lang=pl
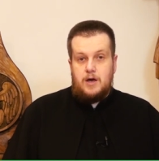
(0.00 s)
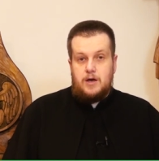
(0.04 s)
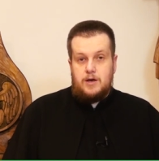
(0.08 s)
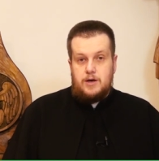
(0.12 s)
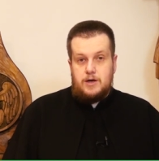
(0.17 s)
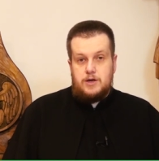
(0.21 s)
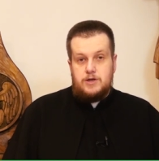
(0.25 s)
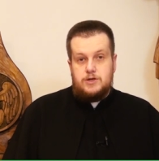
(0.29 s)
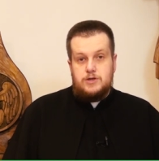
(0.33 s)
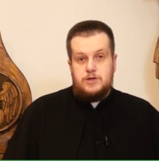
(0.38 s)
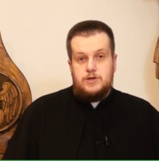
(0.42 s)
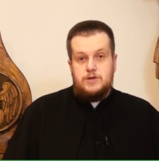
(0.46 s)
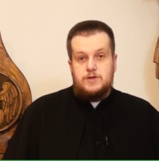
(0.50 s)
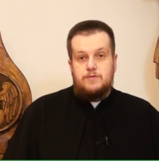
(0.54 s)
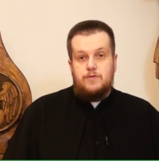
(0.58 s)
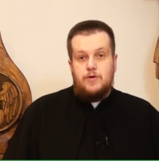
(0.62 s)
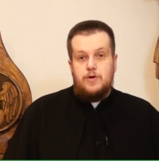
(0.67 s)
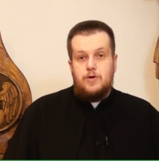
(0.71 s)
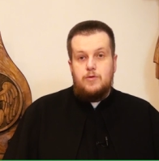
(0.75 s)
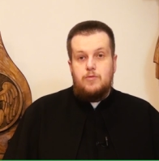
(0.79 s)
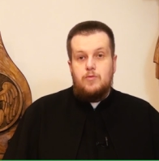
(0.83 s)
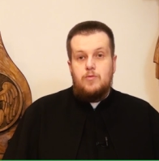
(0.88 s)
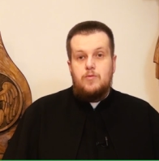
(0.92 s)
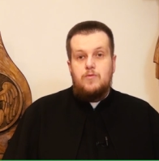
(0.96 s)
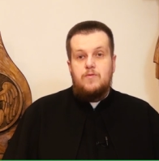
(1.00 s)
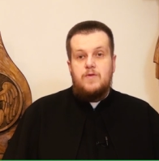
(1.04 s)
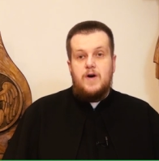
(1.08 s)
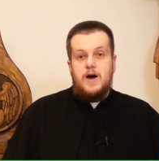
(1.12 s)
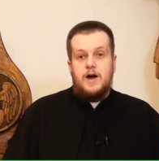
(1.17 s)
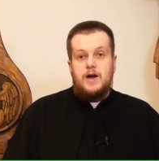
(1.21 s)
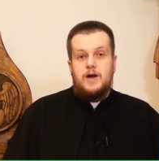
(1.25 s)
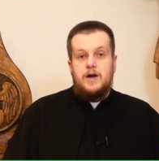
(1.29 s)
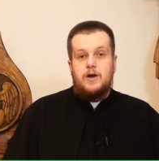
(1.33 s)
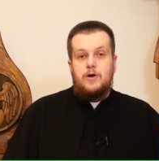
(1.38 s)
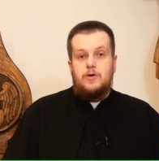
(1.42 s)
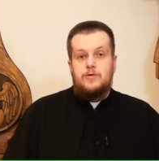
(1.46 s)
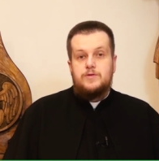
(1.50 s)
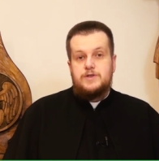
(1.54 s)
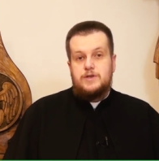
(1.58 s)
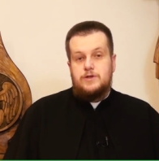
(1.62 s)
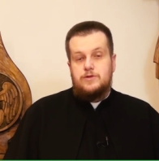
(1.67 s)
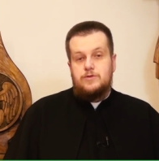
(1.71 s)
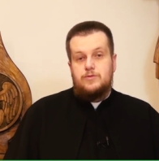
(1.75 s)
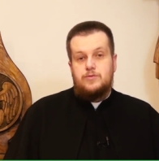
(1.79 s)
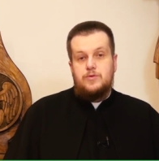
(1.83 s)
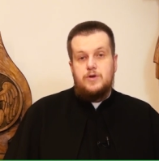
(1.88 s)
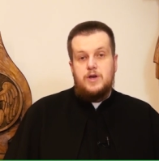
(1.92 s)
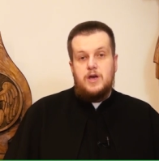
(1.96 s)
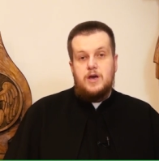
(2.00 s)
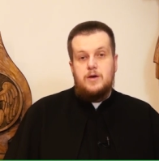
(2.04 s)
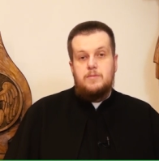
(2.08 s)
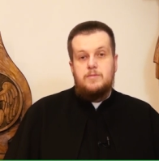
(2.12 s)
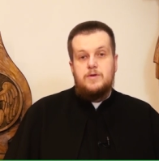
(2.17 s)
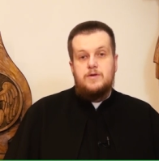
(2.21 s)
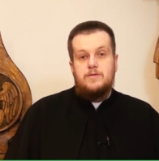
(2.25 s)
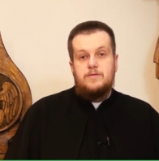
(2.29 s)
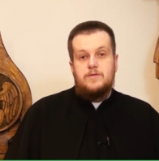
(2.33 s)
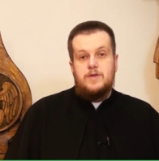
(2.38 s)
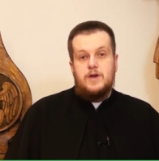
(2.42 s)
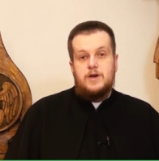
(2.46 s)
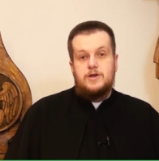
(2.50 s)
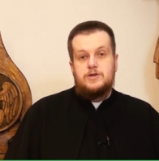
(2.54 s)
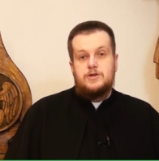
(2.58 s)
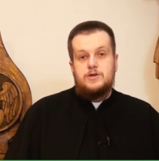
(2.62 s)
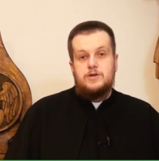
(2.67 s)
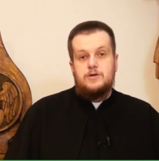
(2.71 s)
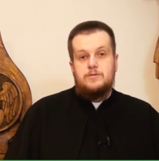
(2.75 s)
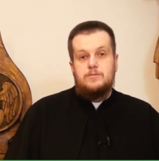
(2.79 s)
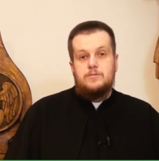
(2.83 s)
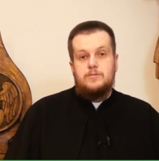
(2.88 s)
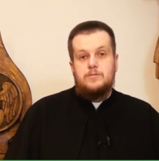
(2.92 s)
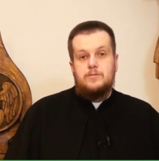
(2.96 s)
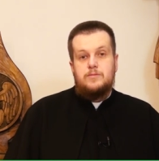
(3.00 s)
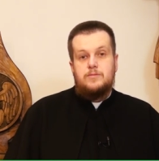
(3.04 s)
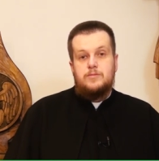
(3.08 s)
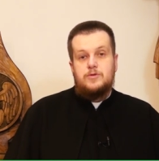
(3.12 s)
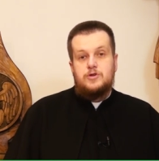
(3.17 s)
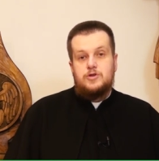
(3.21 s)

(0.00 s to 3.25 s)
Jeśli swoją uwagę koncentrujemy w naszym